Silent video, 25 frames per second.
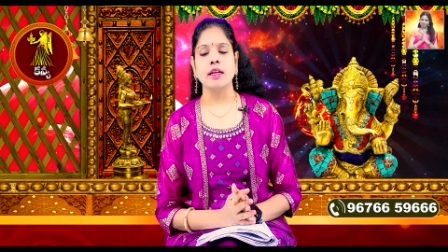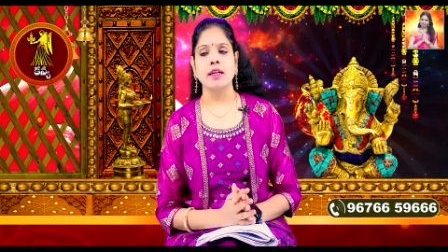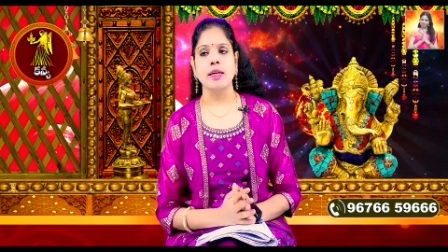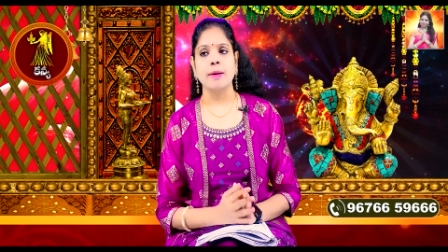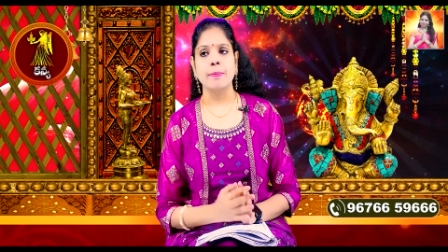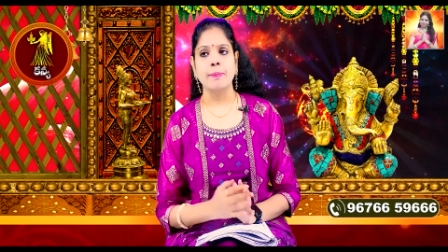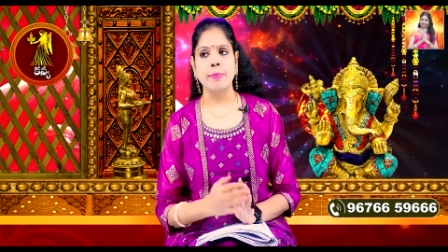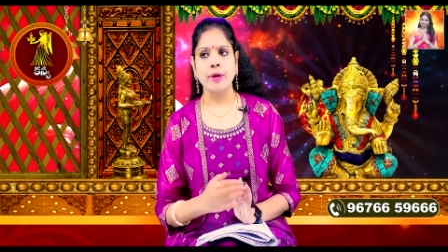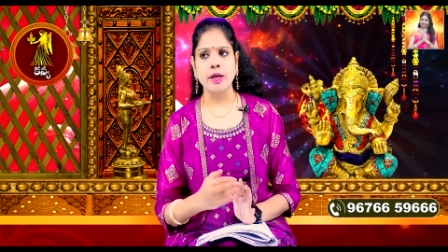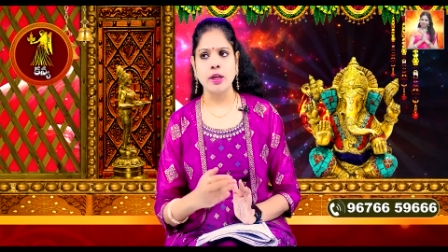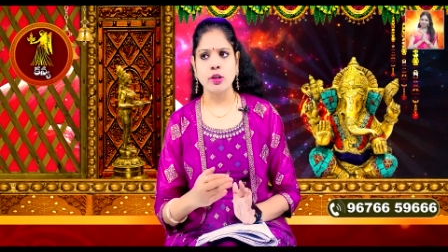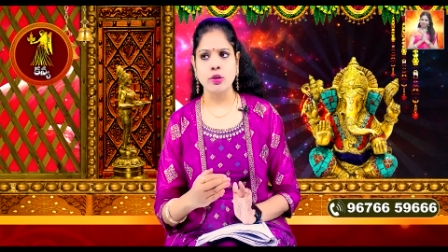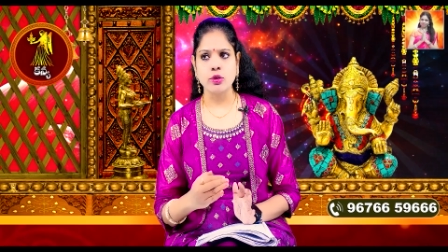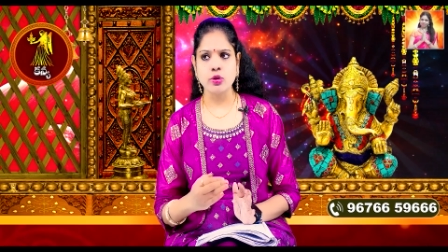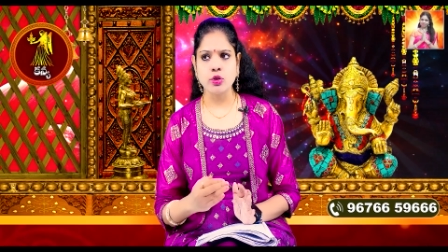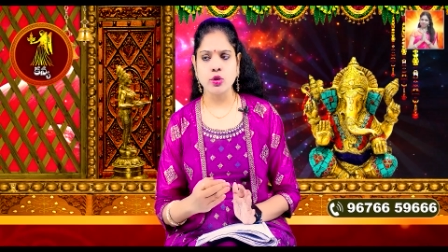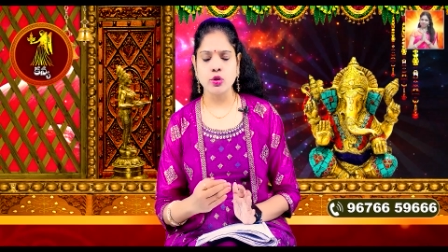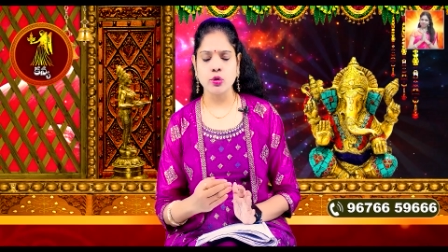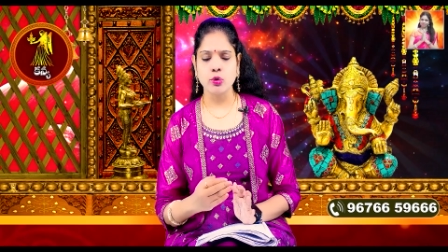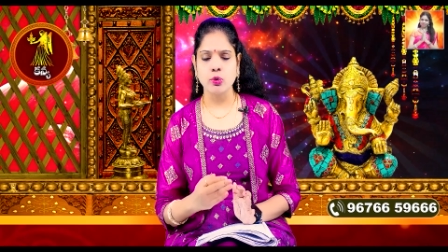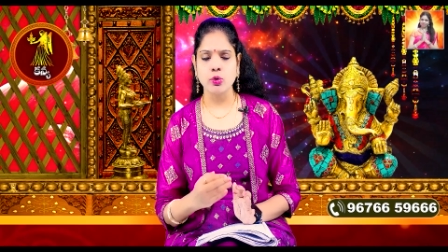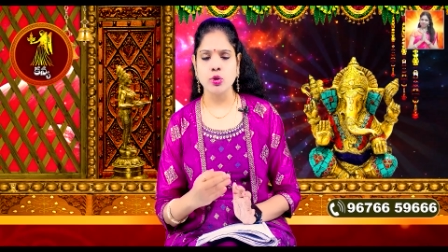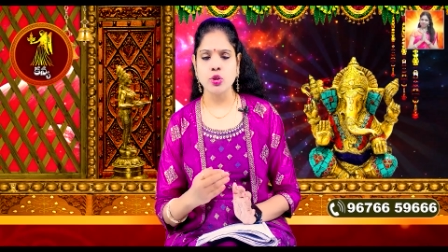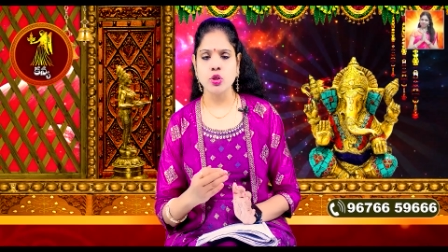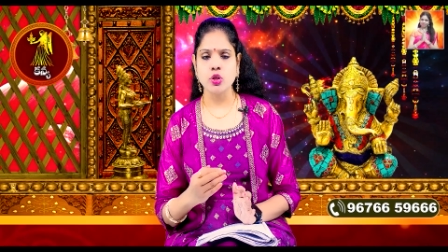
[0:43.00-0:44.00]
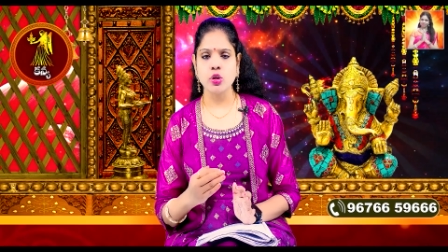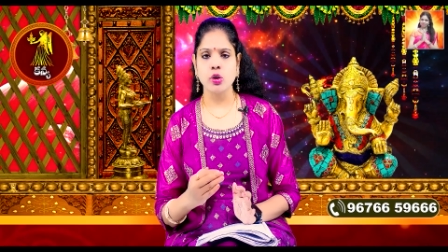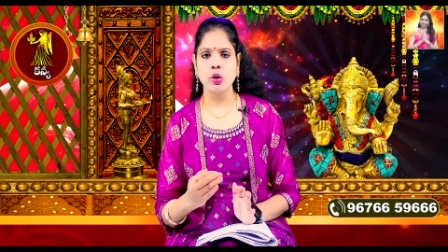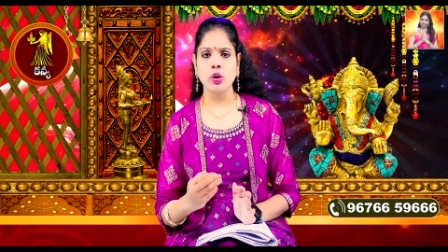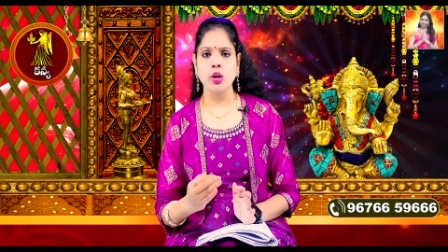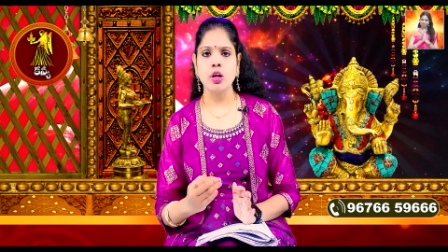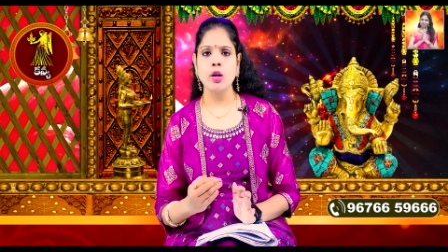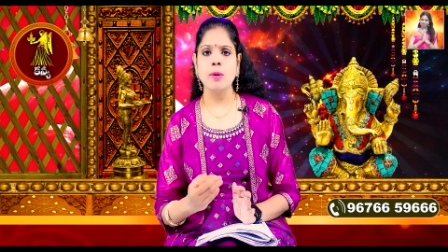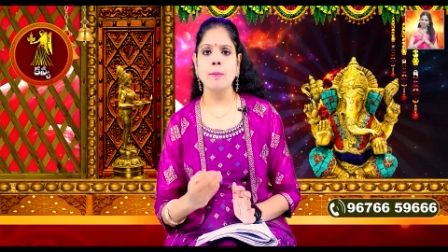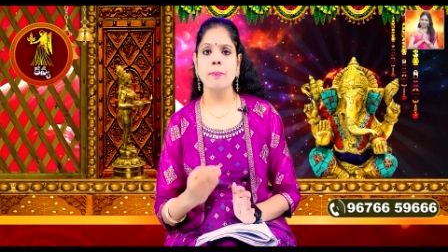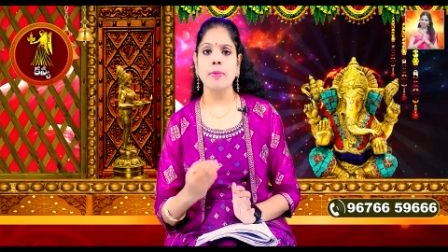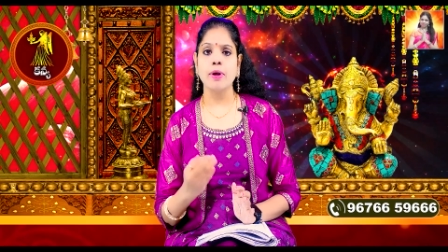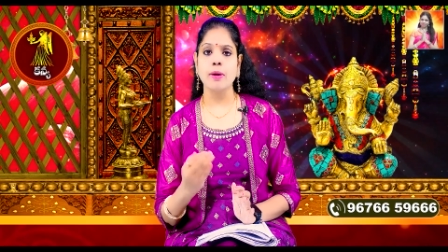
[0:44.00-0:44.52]
ఎప్పటి నుంచో
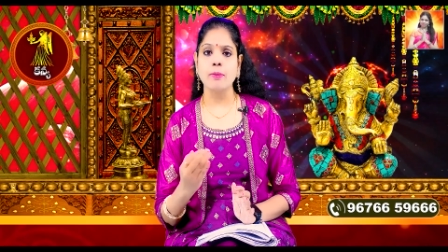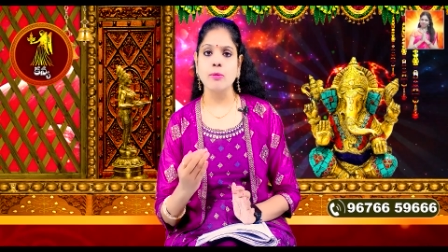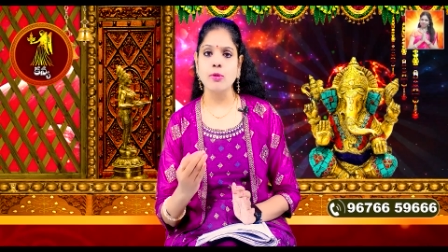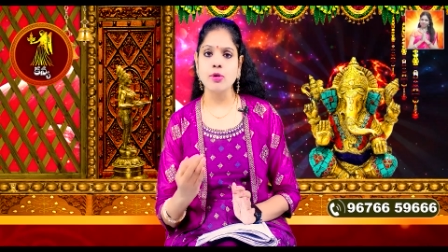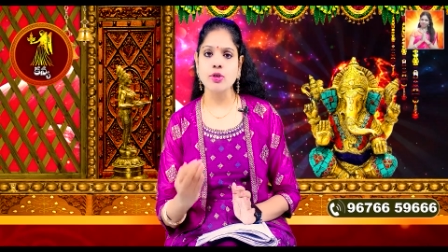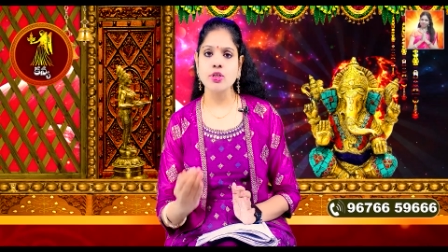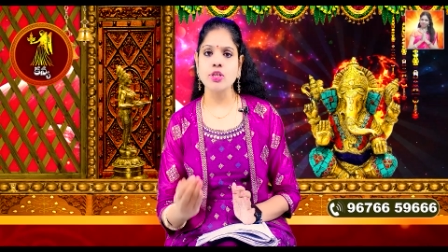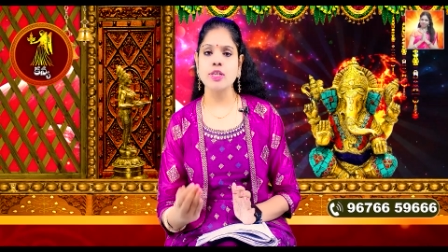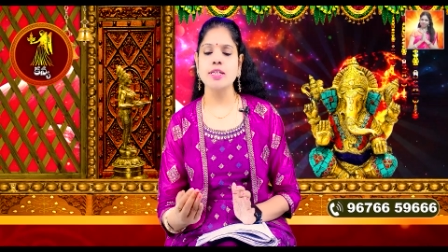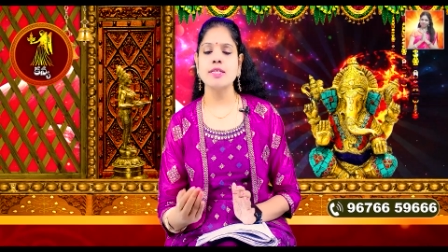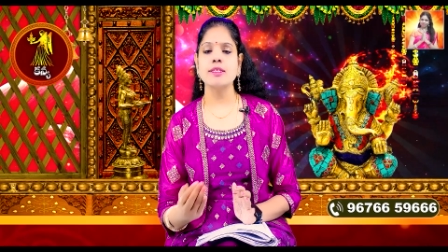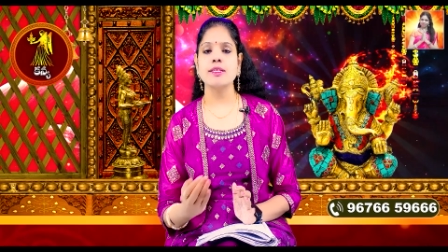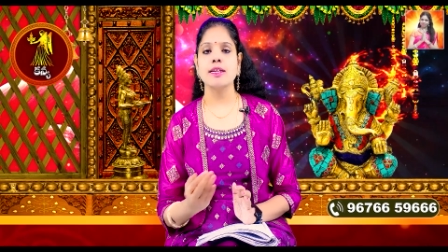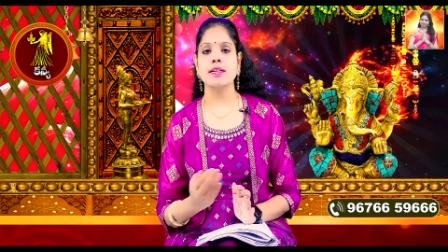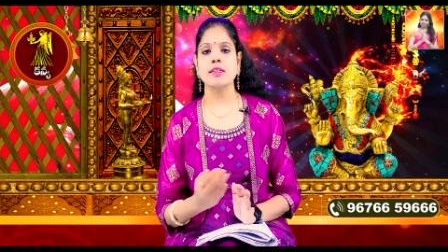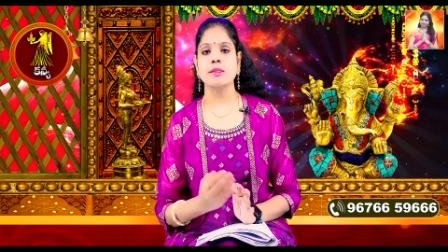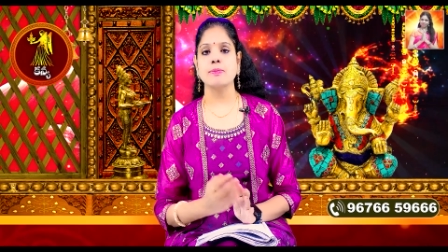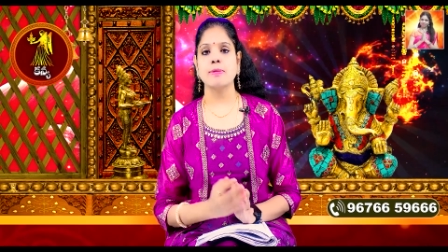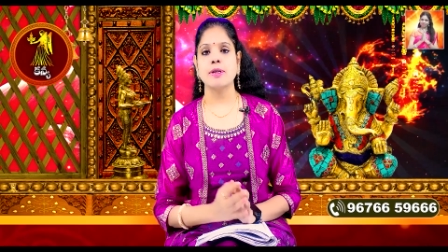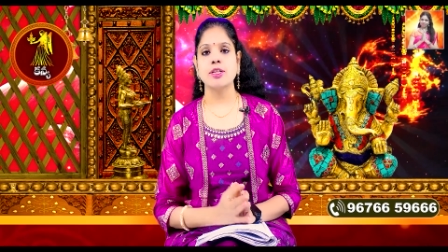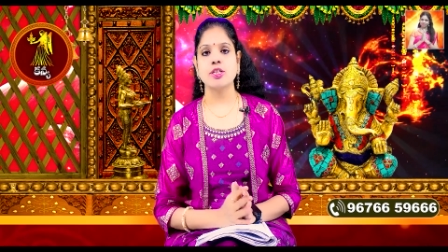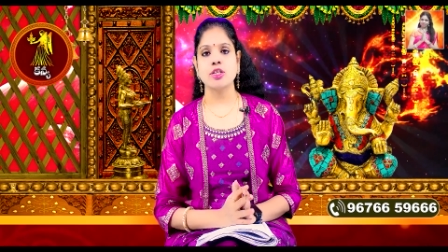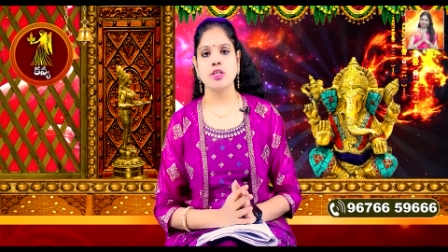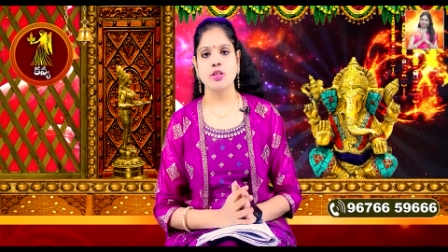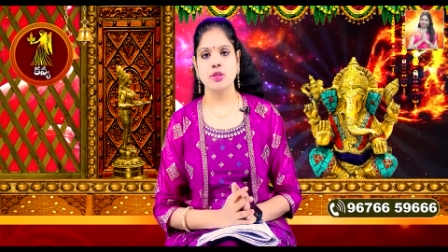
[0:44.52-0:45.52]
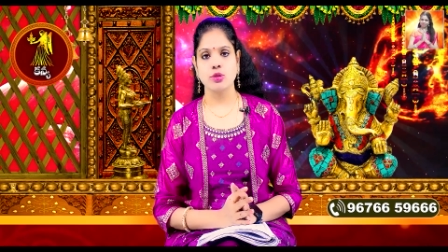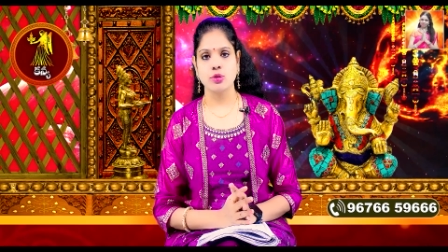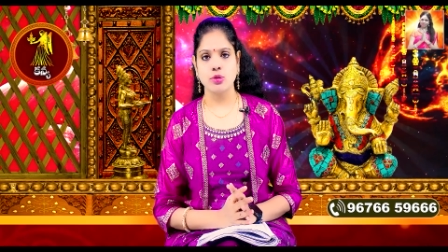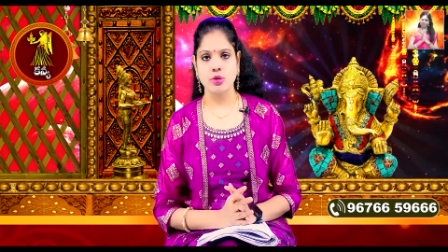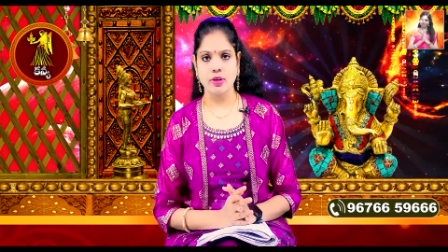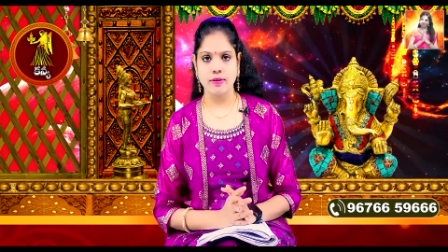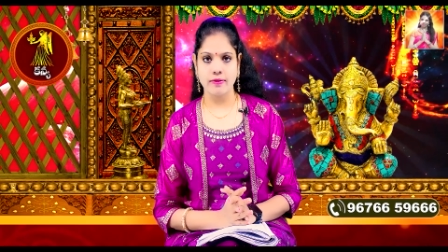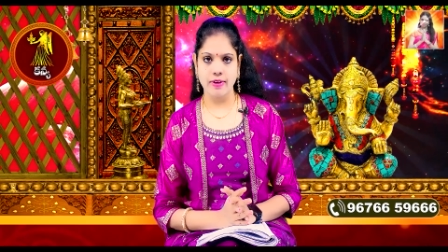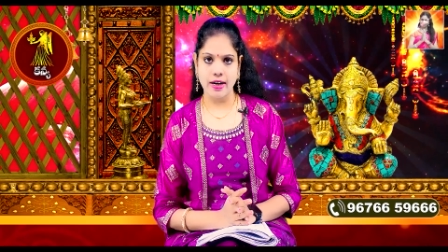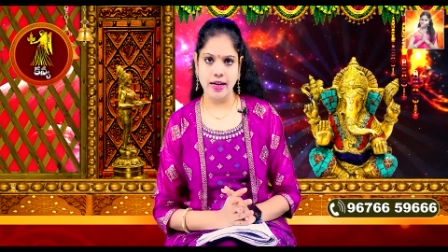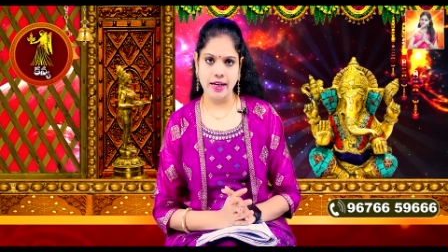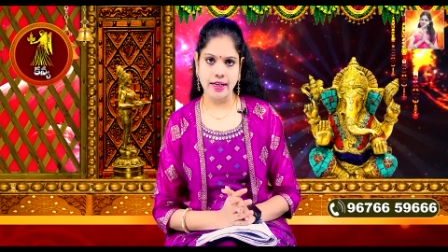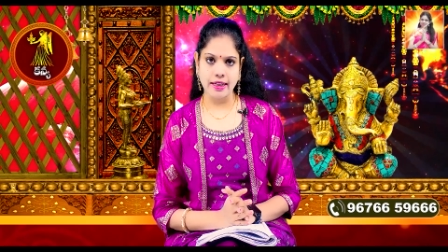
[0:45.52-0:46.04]
ఉద్యోగంలో ప్రమోషన్స్ ఎక్స్పెక్ట్
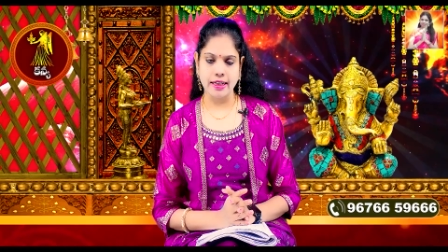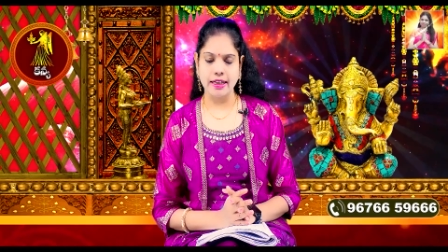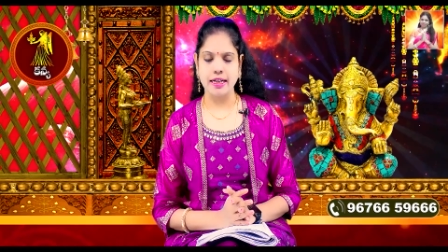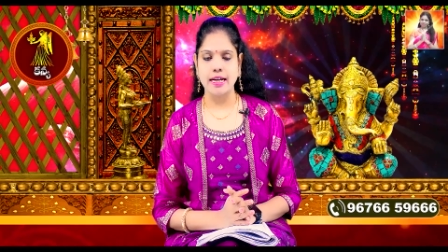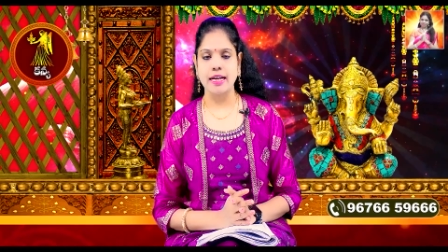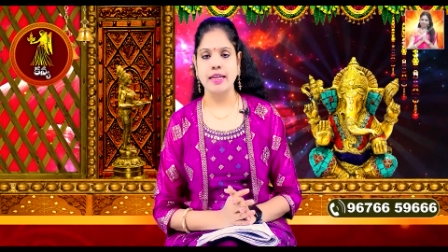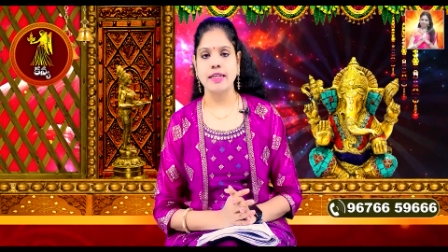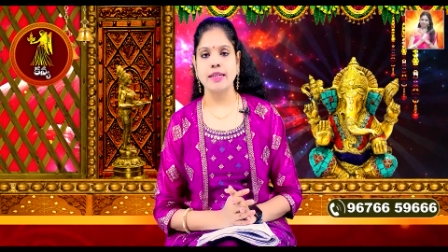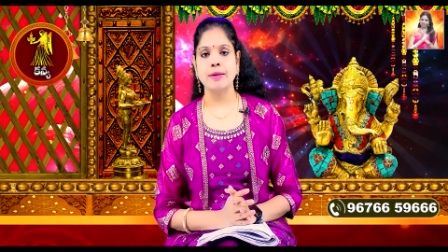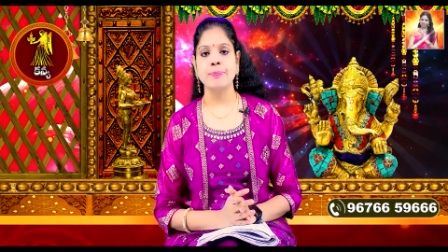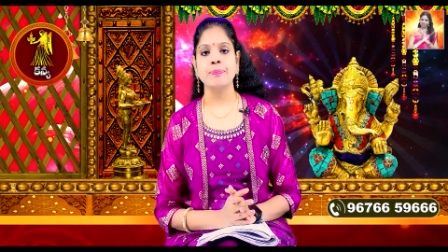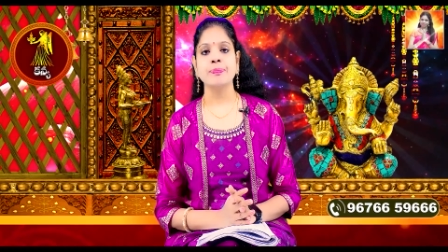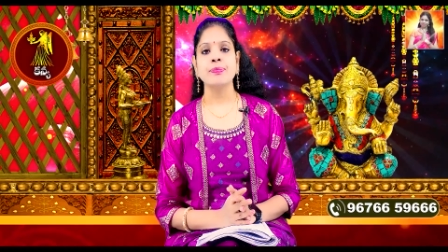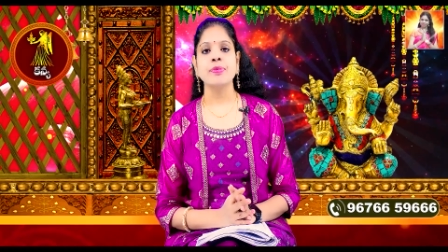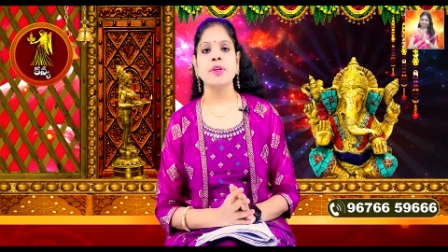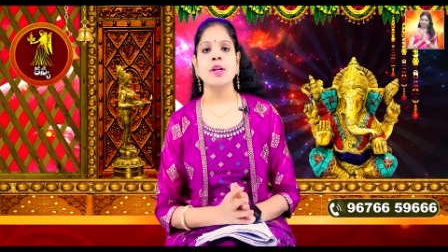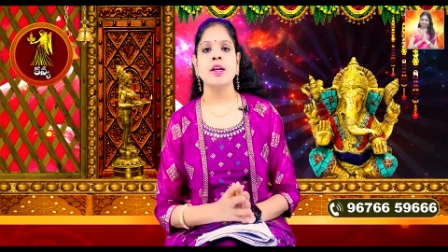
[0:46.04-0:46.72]
చేస్తున్న వాళ్ళకి కానీ